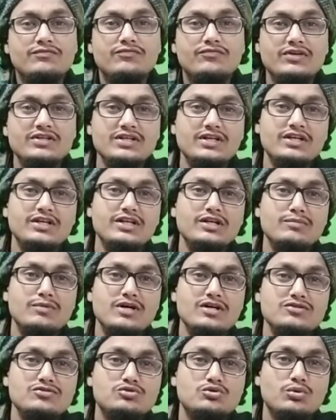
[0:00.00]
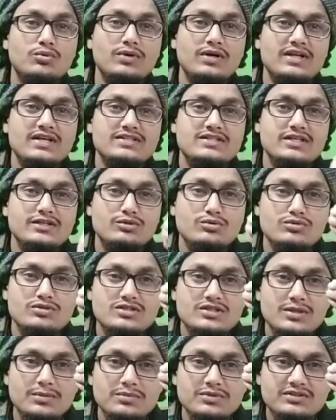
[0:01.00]
फ़जर की नमाज़ छोड़ने से तो
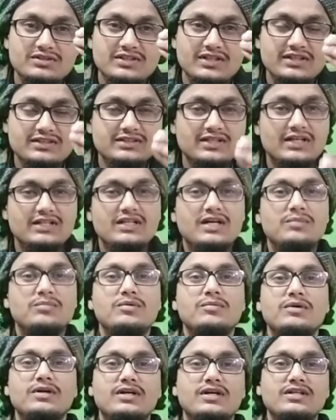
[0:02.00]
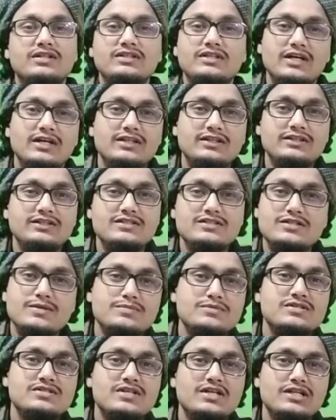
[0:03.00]
सबसे ज़्यादा बेबरकती आती है
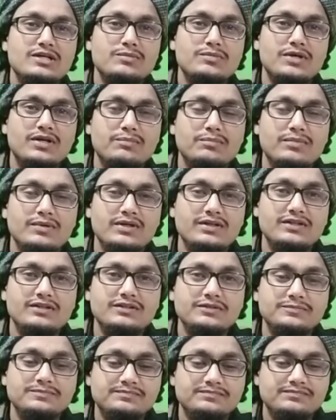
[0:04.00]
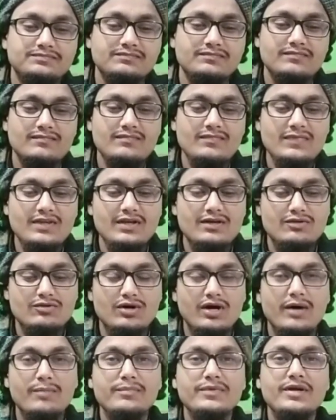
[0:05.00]
सबसे ज़्यादा बेबरकती तो
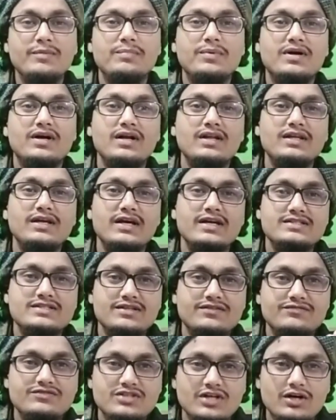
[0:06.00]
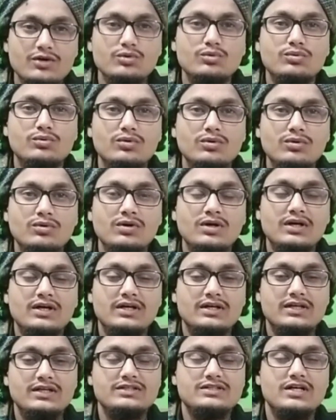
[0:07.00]
हमने पकड़ लिया है सिर्फ झाड़ू को
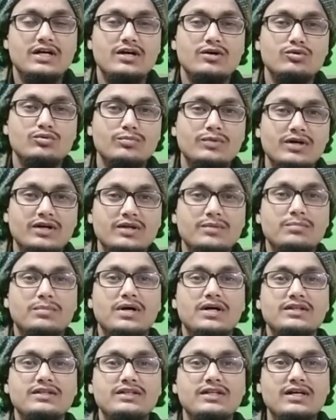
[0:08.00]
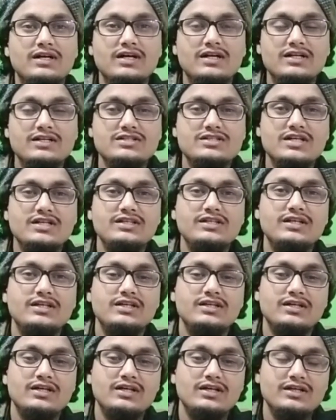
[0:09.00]
कि झाड़ू मगरिब बाद नहीं लगाना चाहिए
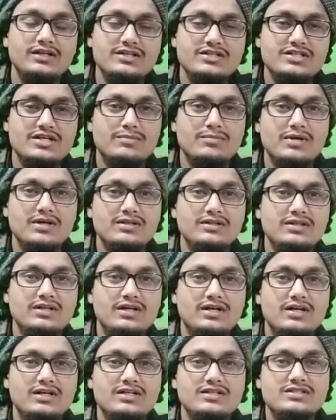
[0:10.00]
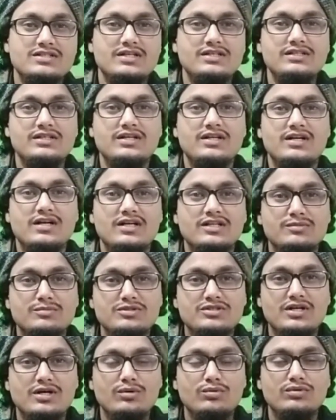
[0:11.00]
ईशा बाद नहीं लगाना चाहिए रात में
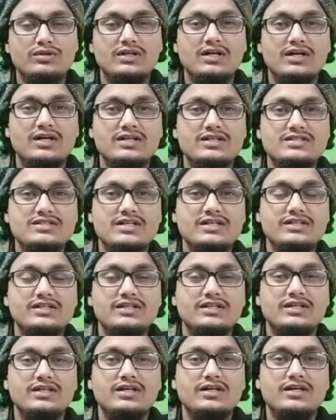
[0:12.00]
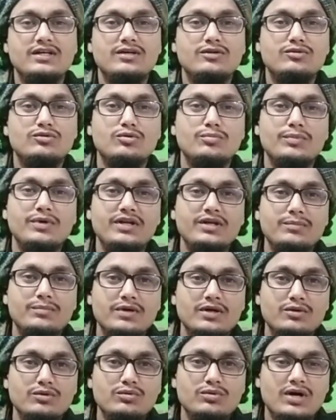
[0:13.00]
झाड़ू नहीं लगाना चाहिए तो मेरी
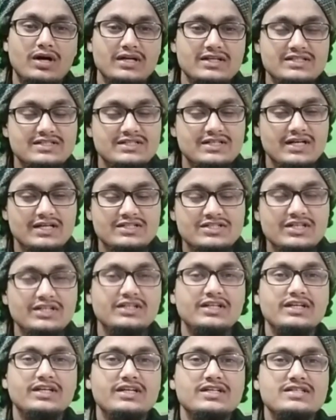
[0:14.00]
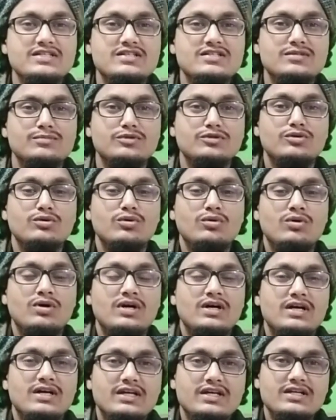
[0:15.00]
बहनों अच्छे तरीके से समझ लो
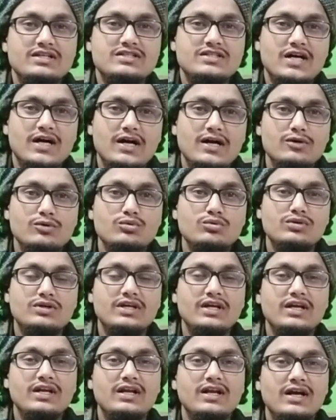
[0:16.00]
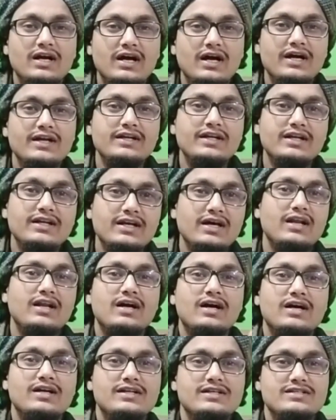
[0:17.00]
कि झाड़ू के लगाने ना
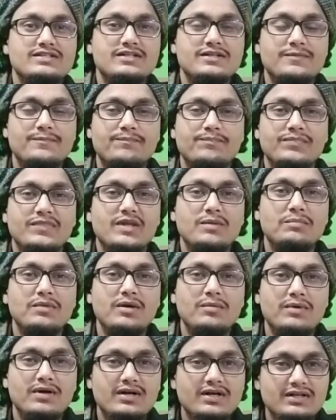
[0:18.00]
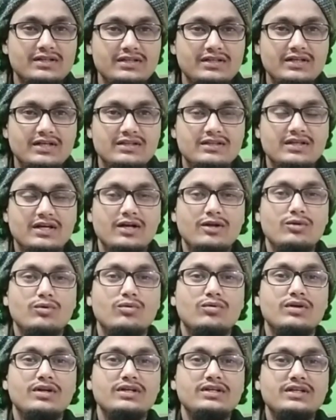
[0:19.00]
लगाने से बेबरकती का
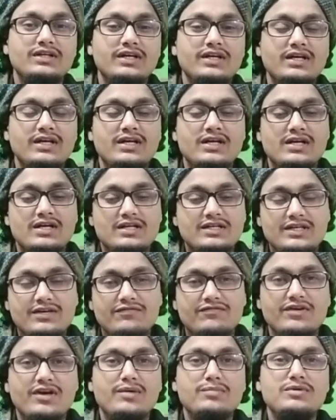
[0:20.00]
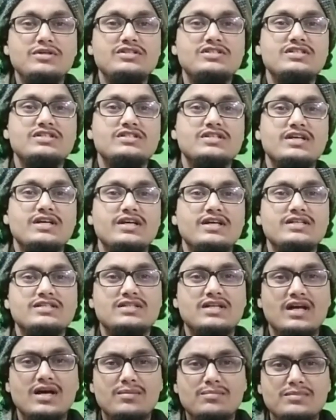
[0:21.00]
ताल्लुक नहीं है ये वहमी चीज़ें हैं
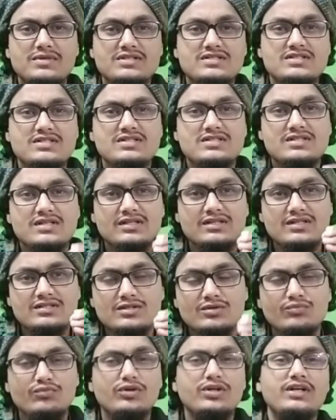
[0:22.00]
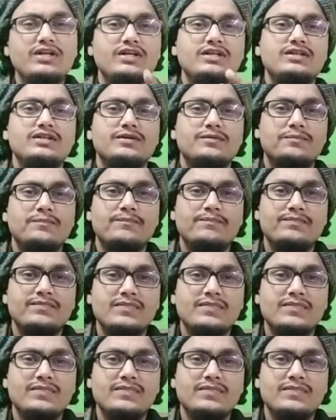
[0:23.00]
इस्लाम में इस चीज़ का तस्वूर ही नहीं है